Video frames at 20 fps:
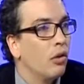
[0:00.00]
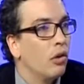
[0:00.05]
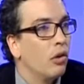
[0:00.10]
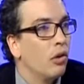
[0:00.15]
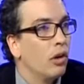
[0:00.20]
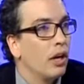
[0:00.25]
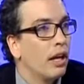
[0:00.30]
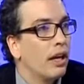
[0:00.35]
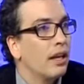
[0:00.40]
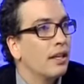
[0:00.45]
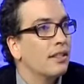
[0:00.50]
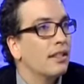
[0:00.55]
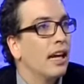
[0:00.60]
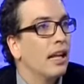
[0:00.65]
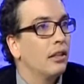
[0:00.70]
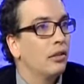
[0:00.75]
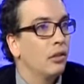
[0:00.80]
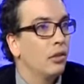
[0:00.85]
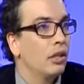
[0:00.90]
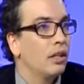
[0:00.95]
lo, que
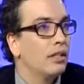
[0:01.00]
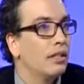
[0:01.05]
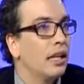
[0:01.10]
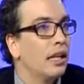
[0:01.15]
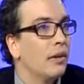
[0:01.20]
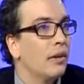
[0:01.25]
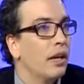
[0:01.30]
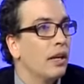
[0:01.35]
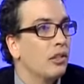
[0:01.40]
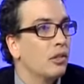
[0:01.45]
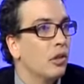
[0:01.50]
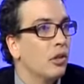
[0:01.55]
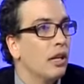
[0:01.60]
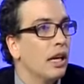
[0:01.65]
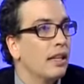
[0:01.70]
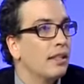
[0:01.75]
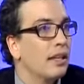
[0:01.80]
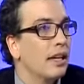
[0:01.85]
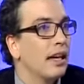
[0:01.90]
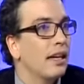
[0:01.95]
resalto de esta liberación
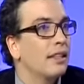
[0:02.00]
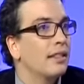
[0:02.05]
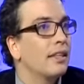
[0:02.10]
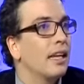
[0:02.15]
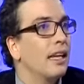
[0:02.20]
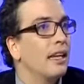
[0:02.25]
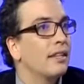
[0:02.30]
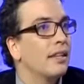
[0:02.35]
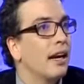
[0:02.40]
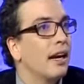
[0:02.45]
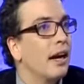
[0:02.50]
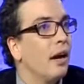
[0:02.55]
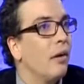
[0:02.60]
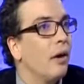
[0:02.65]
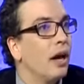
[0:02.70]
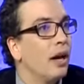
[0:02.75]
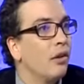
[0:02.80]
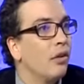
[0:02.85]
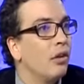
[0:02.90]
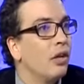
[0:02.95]
es que se les
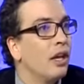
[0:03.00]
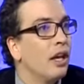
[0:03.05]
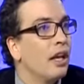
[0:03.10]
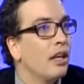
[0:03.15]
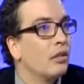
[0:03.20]
acabaron